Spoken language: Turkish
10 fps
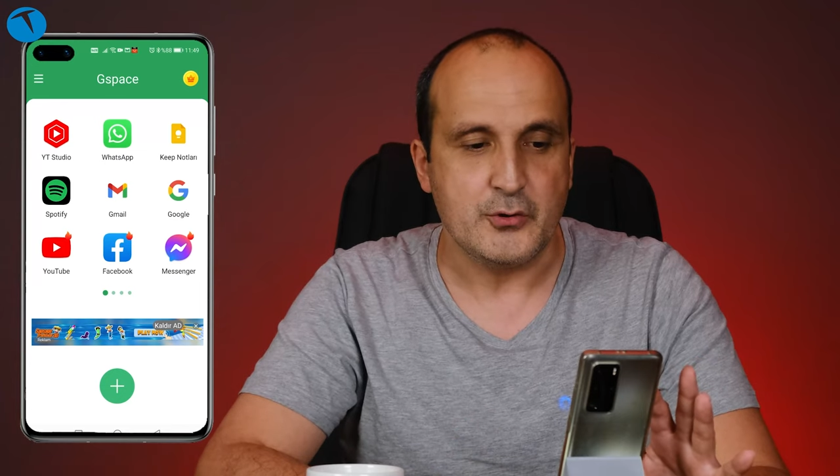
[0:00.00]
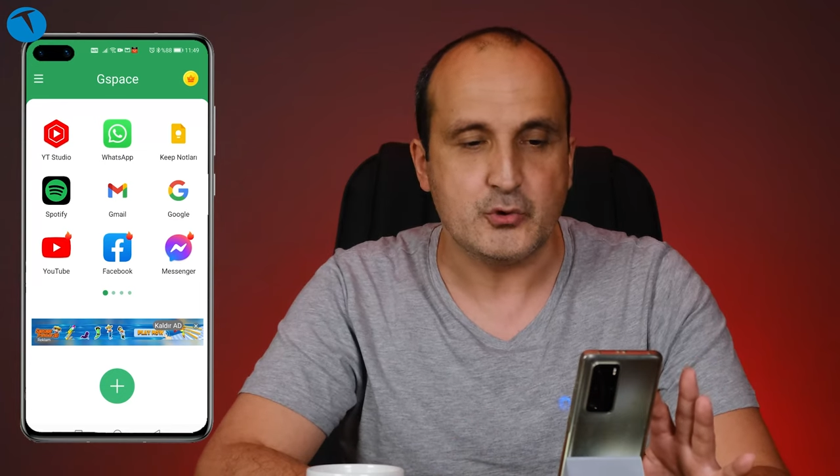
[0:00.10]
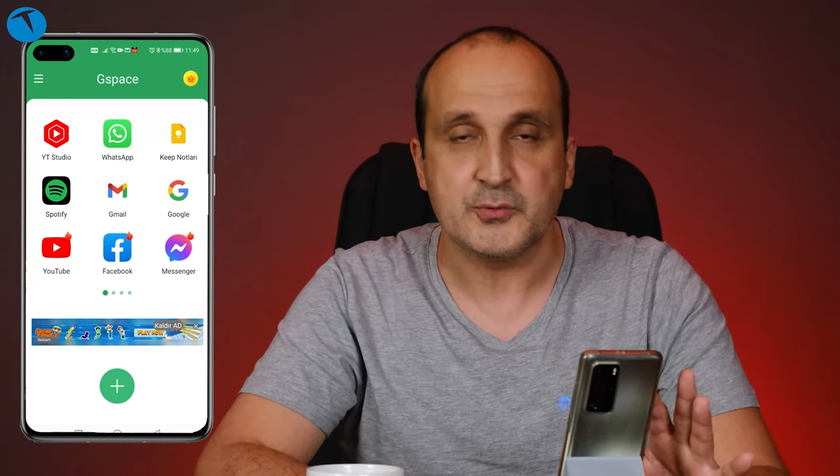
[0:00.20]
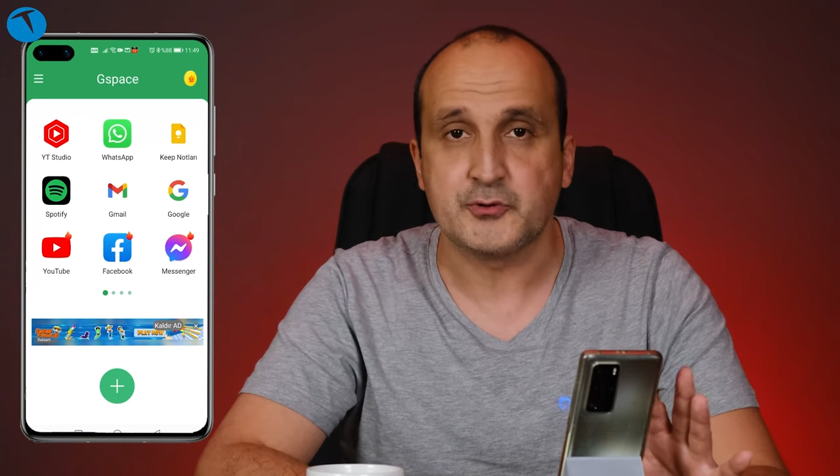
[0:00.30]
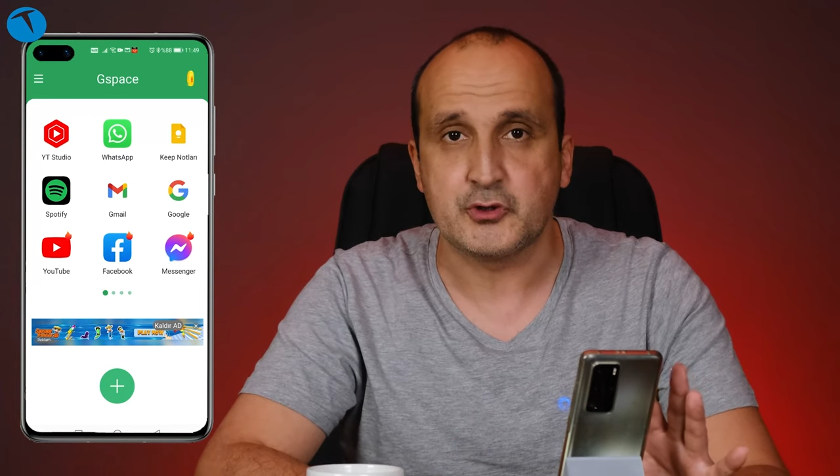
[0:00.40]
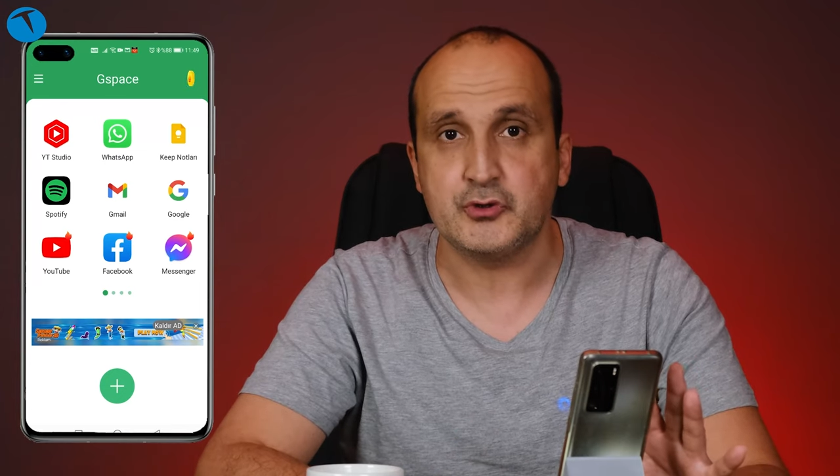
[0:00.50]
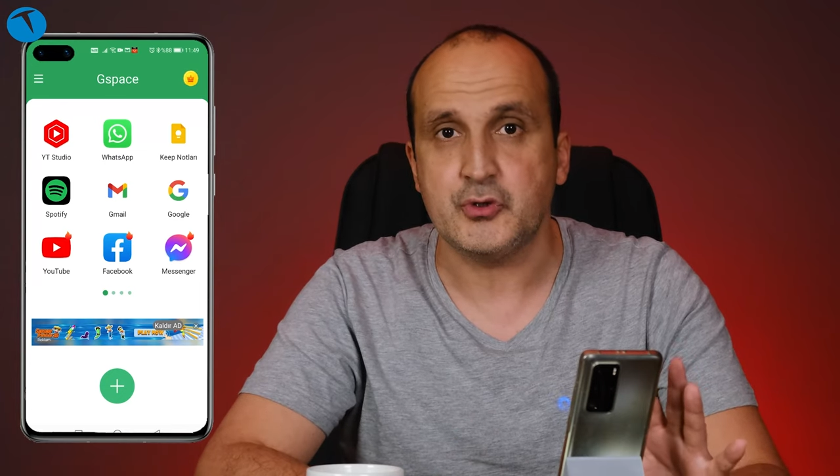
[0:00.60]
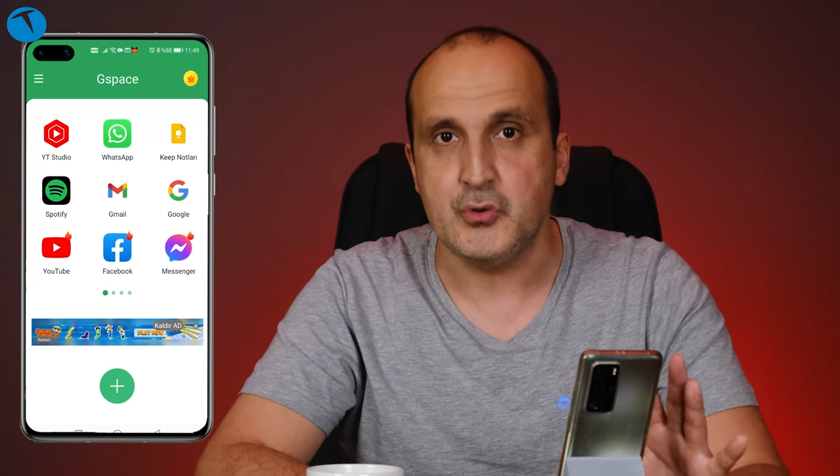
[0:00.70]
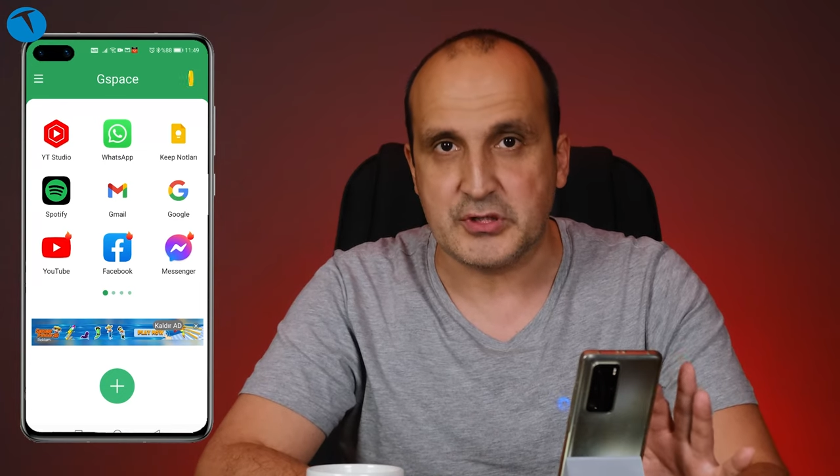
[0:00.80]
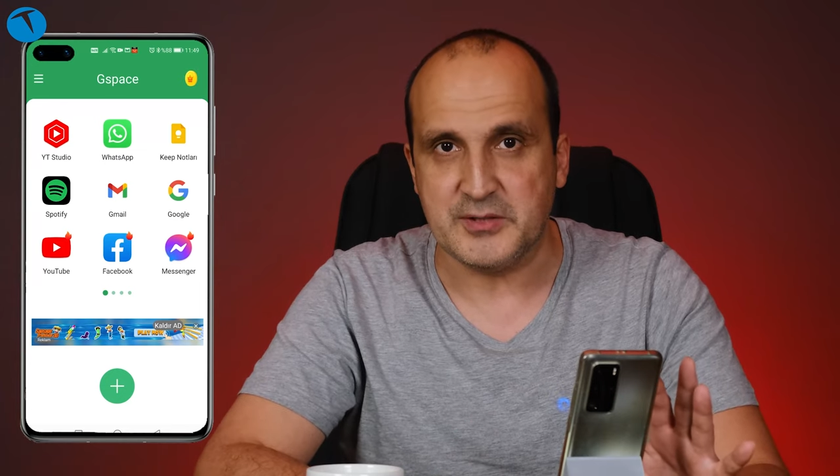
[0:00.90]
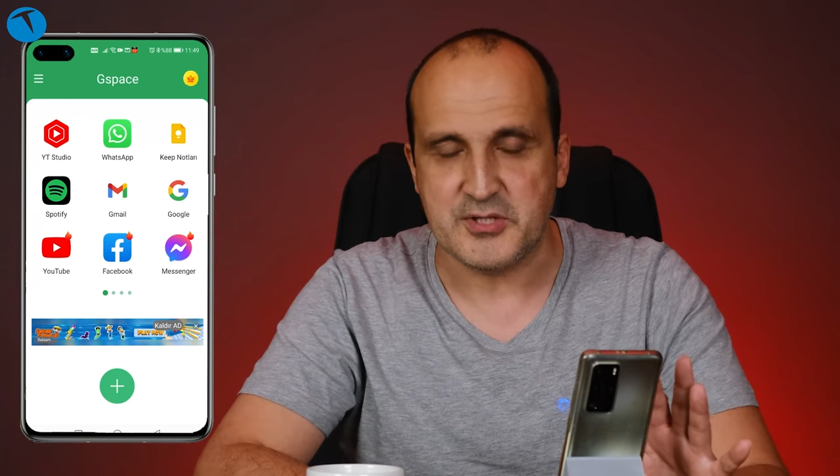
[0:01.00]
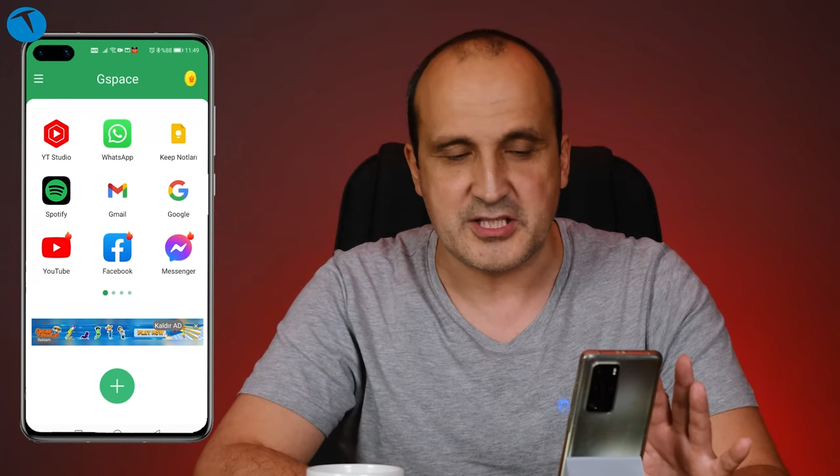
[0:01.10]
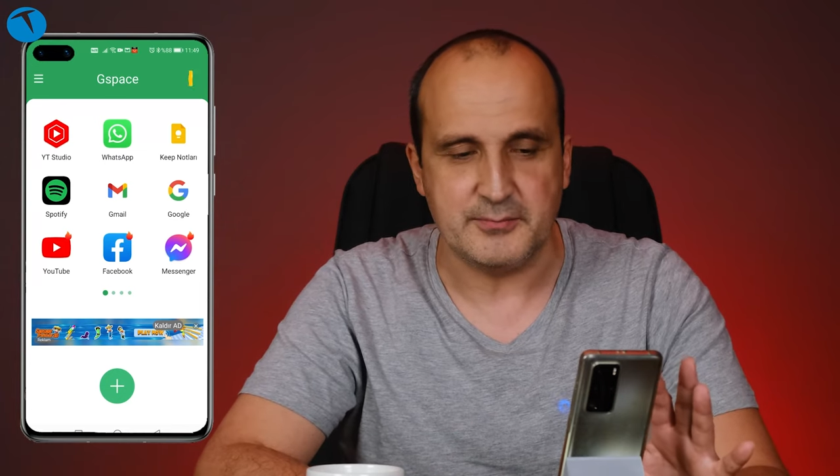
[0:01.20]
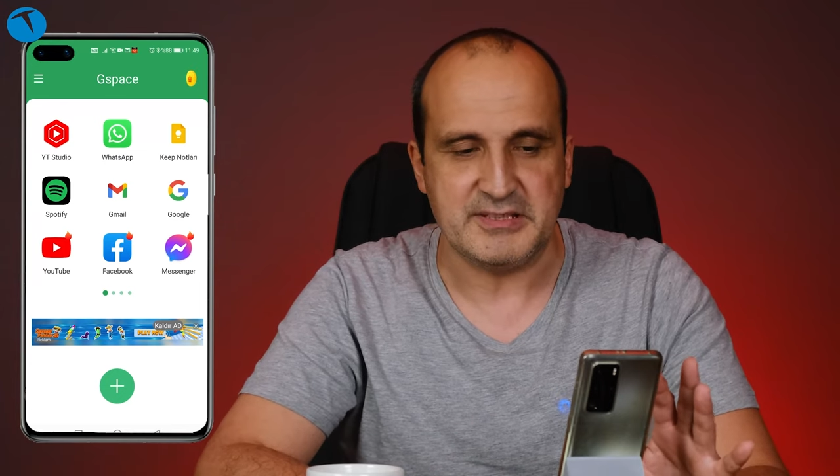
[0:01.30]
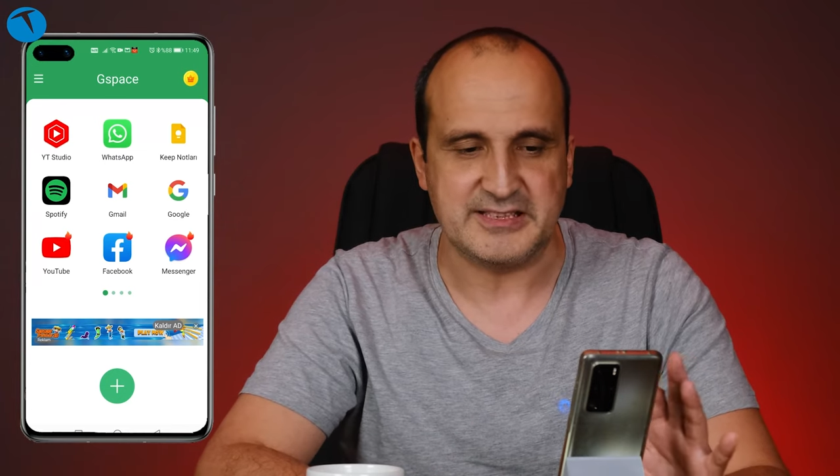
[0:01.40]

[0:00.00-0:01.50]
YouTube Studio yüklemiştim.